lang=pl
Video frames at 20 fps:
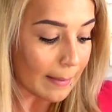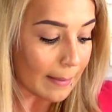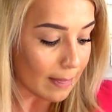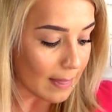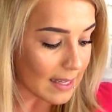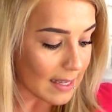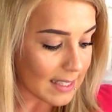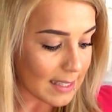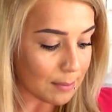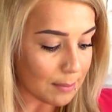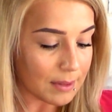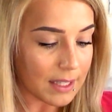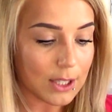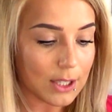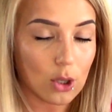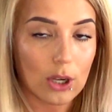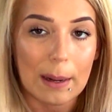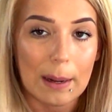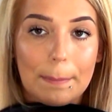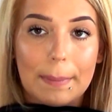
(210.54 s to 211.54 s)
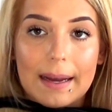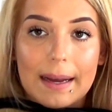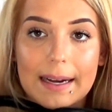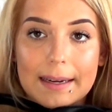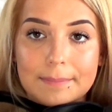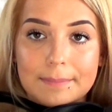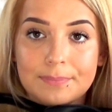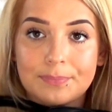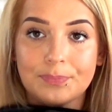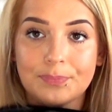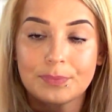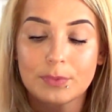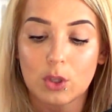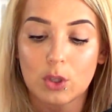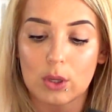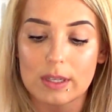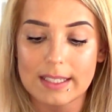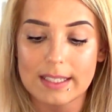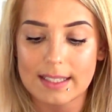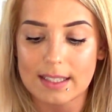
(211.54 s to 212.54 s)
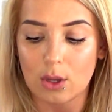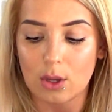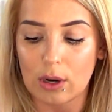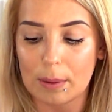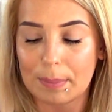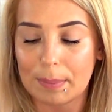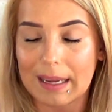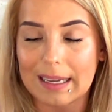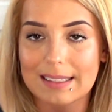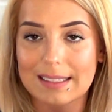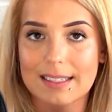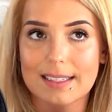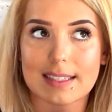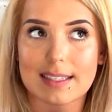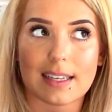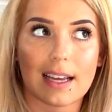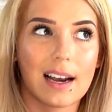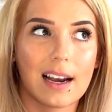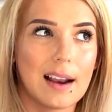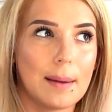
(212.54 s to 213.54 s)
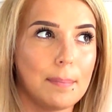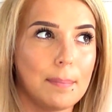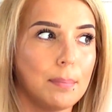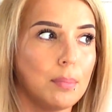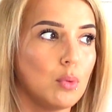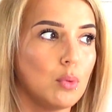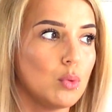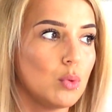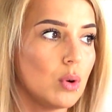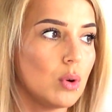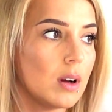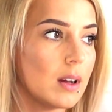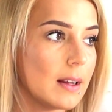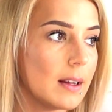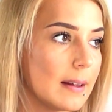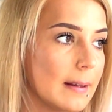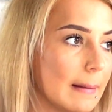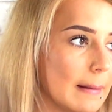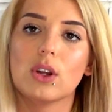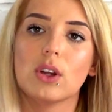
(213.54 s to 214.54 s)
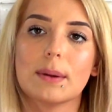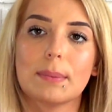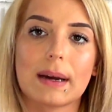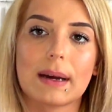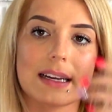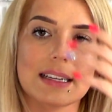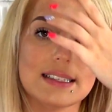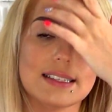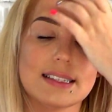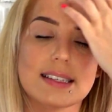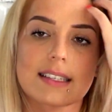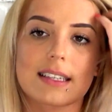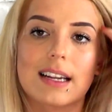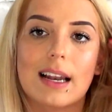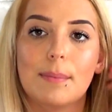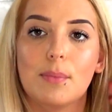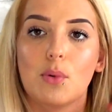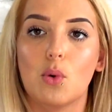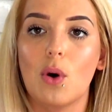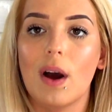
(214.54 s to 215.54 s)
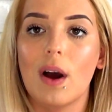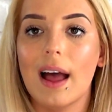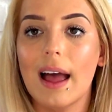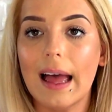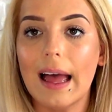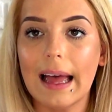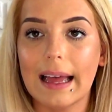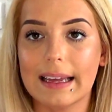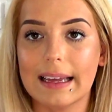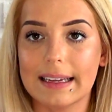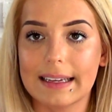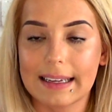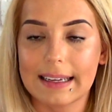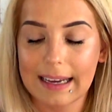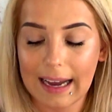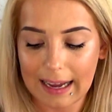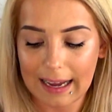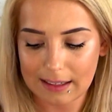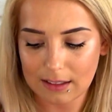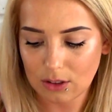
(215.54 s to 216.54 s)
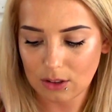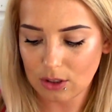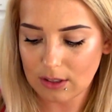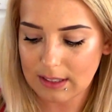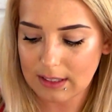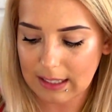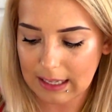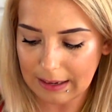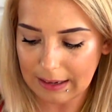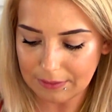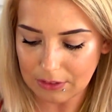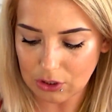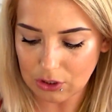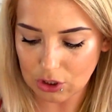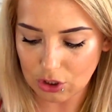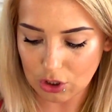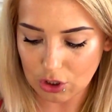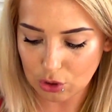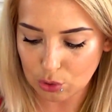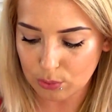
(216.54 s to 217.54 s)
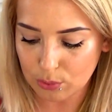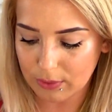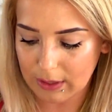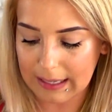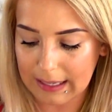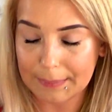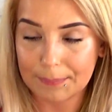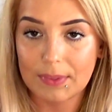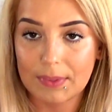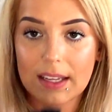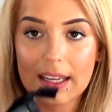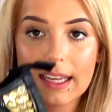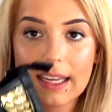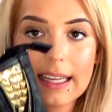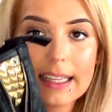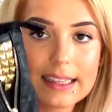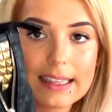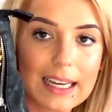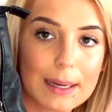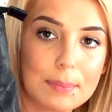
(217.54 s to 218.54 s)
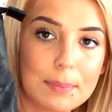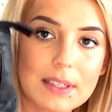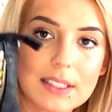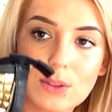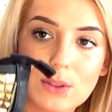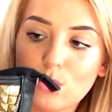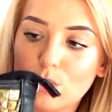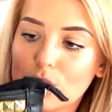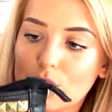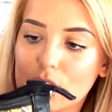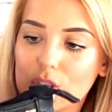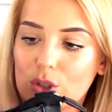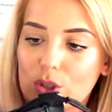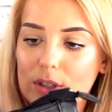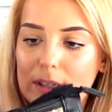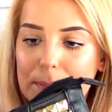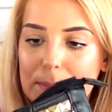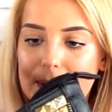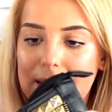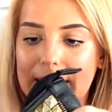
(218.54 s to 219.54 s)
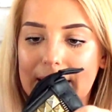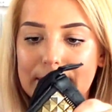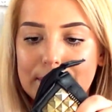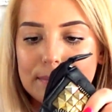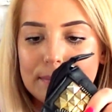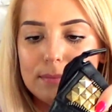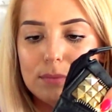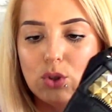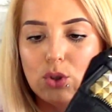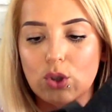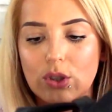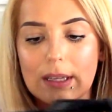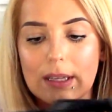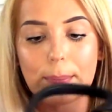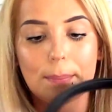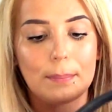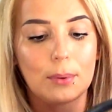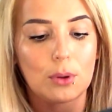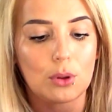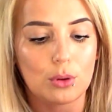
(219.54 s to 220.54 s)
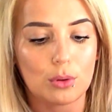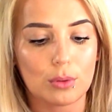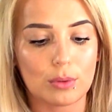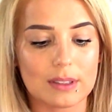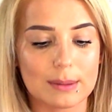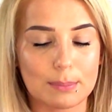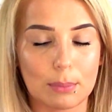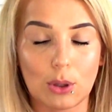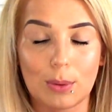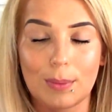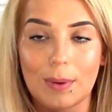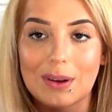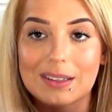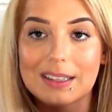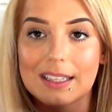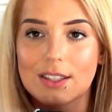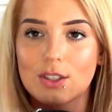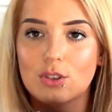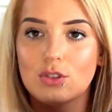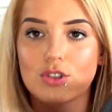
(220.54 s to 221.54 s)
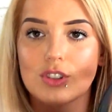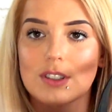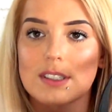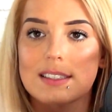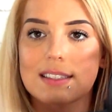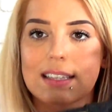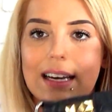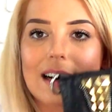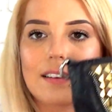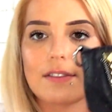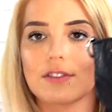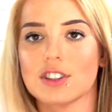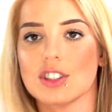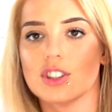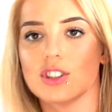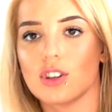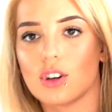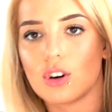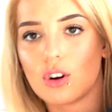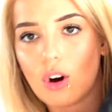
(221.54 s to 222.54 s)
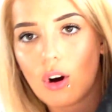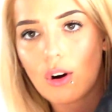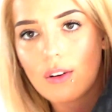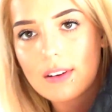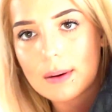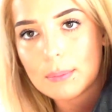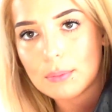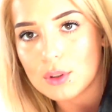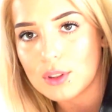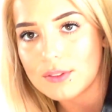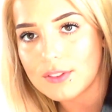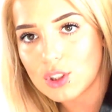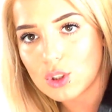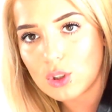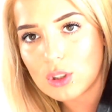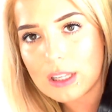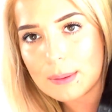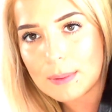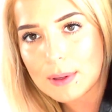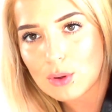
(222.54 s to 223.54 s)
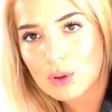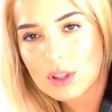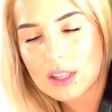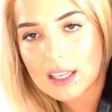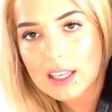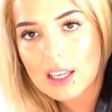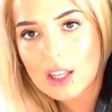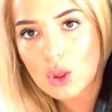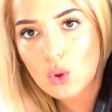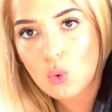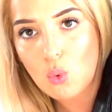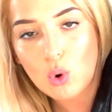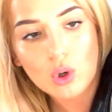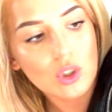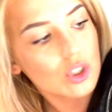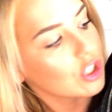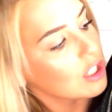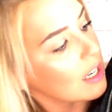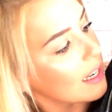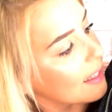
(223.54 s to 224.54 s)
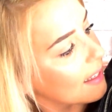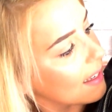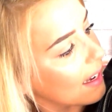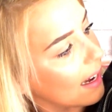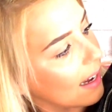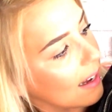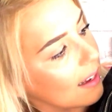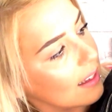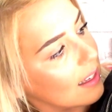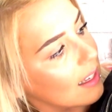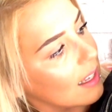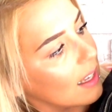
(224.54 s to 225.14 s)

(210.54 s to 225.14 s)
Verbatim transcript: Następna torebka to jest torebka ze sklepu, e, torebka jest ze sklepu Kary. To jest taka, wiecie, sieciówka. Tak prezentuje się torebka. Mi się ona spodobała dlatego, że jest taka właśnie rokowa, ponieważ ona ma tutaj takie tłoczenia,